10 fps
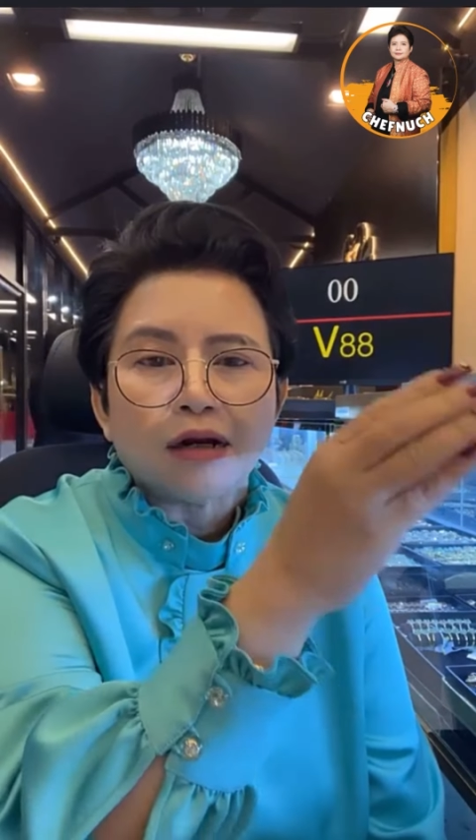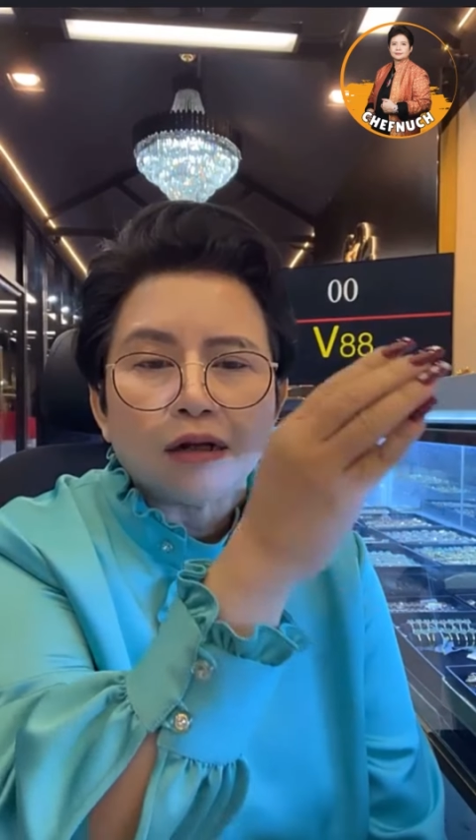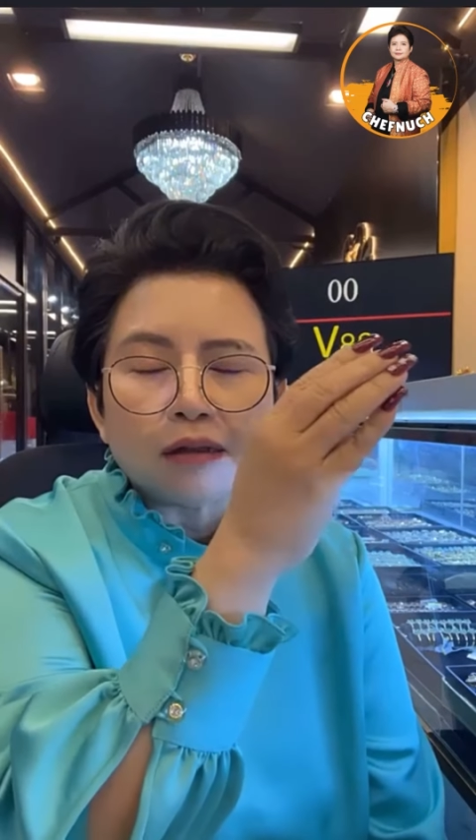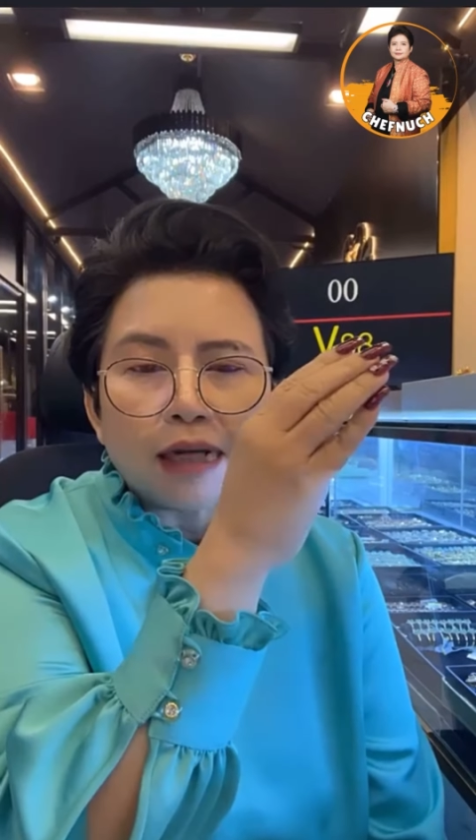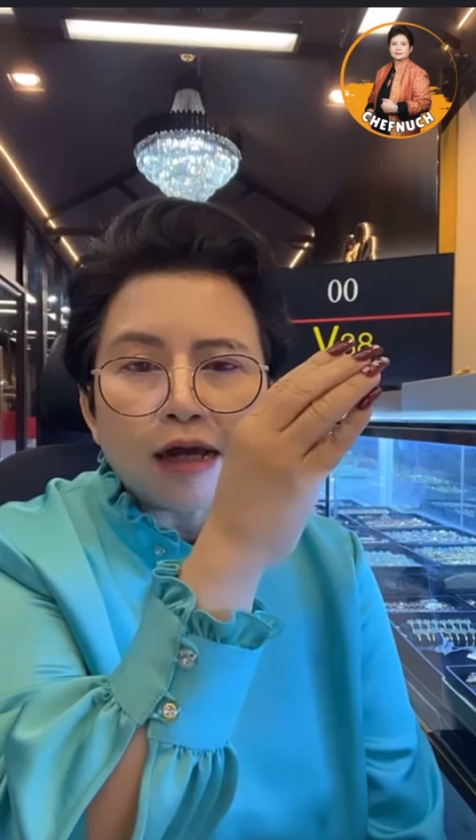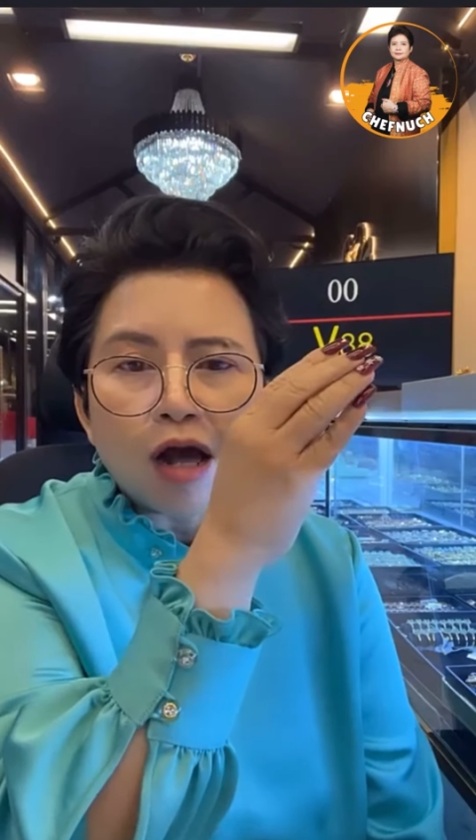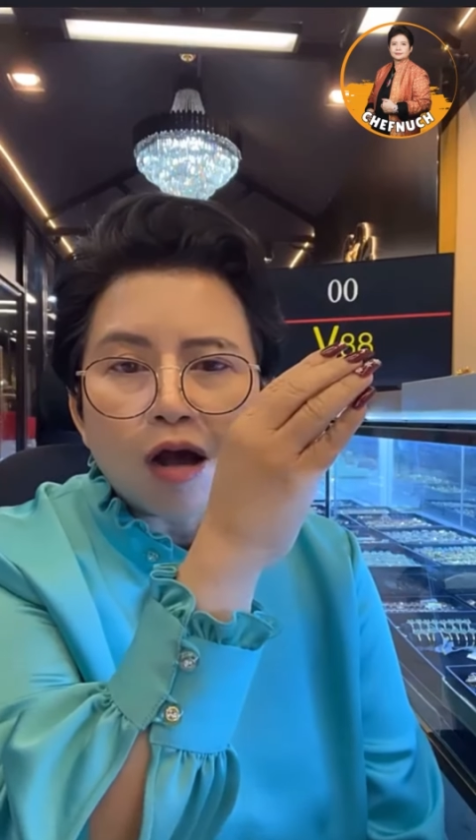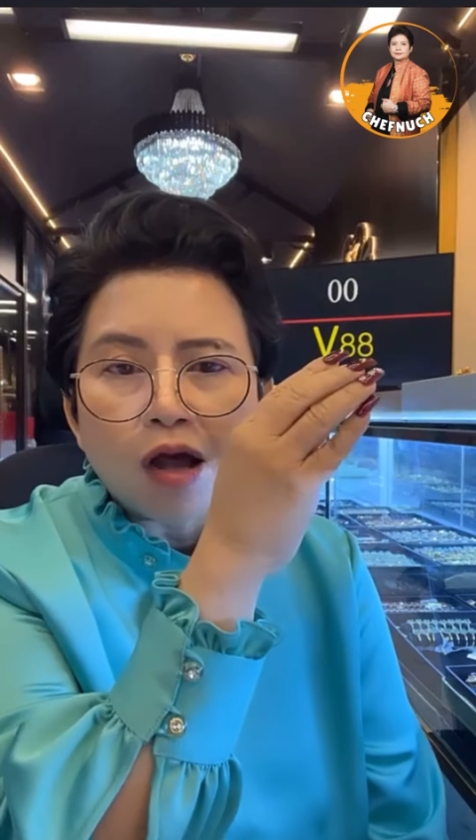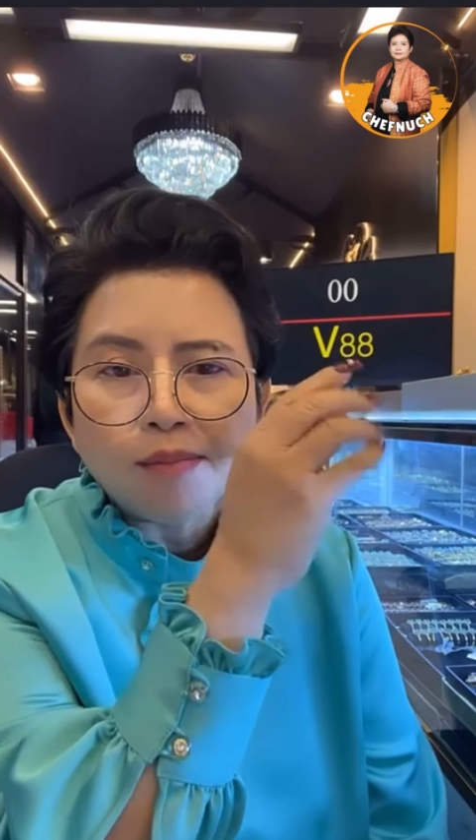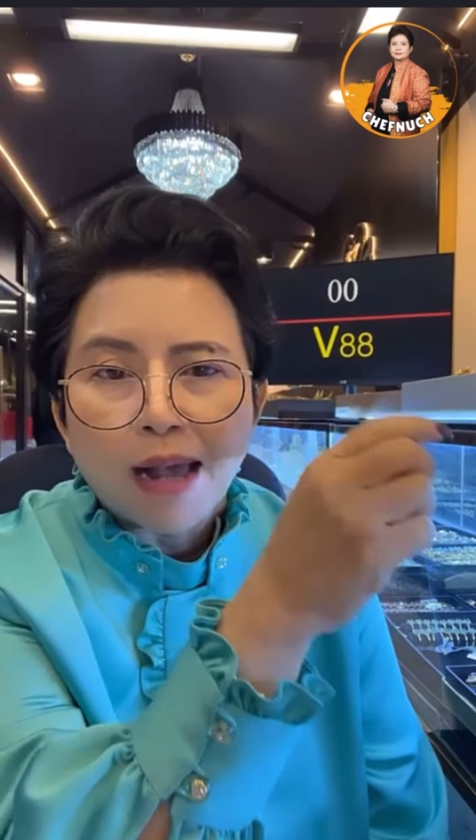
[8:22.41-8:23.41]
แล้วก็ค่อย
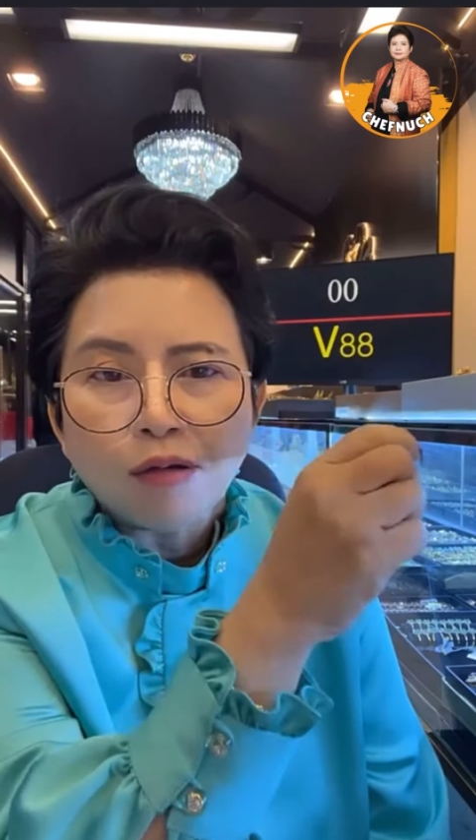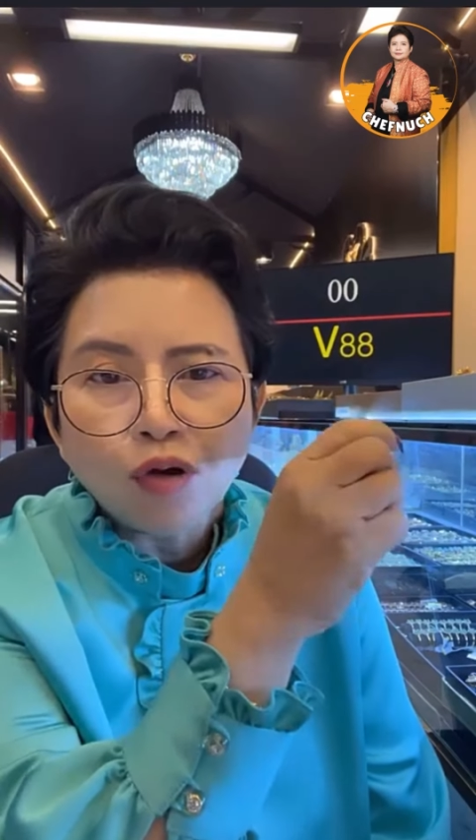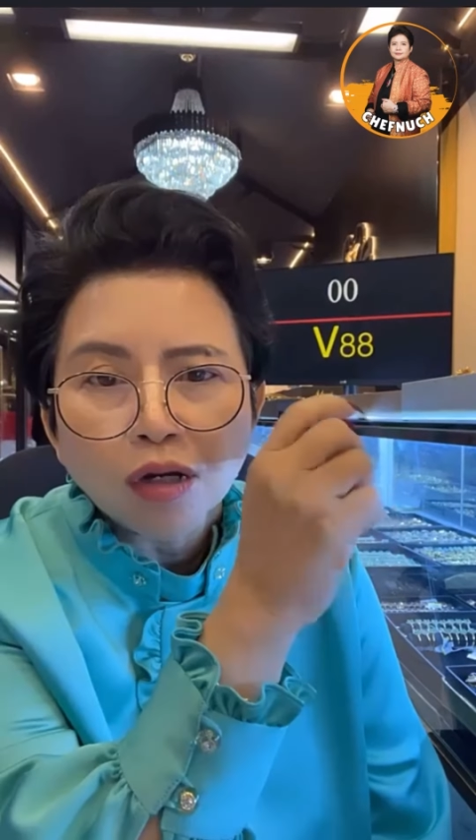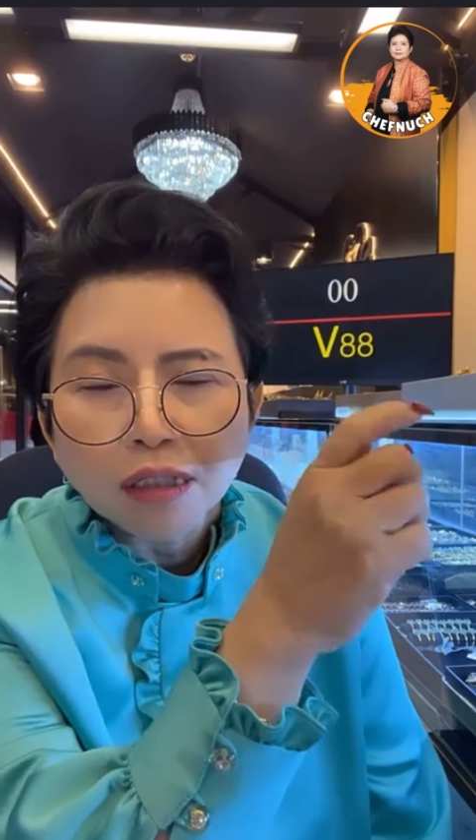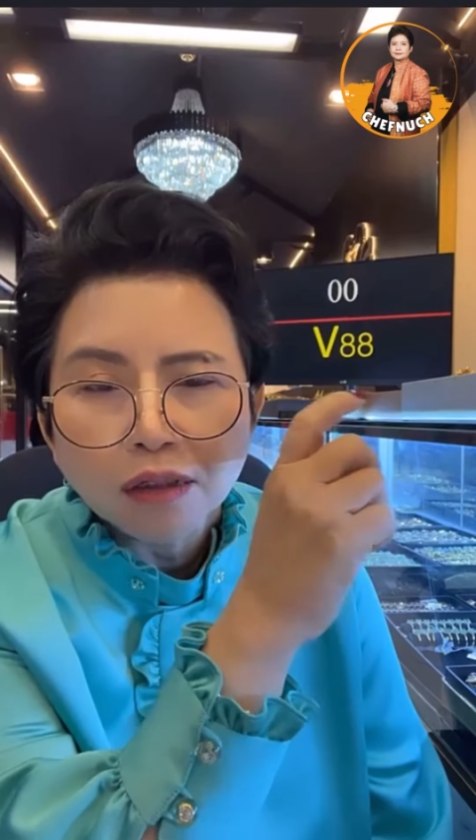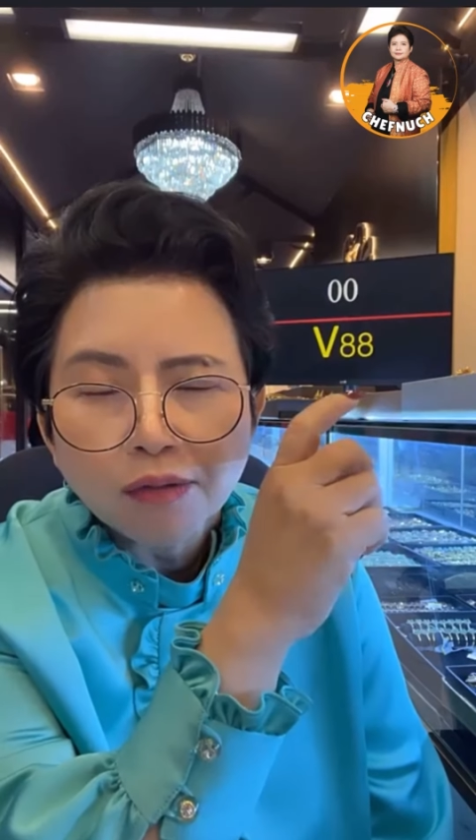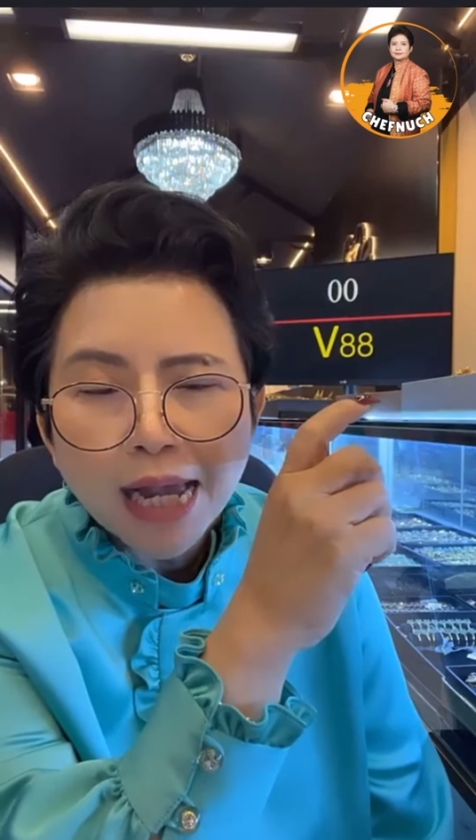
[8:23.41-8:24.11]
เหมารถหรือว่า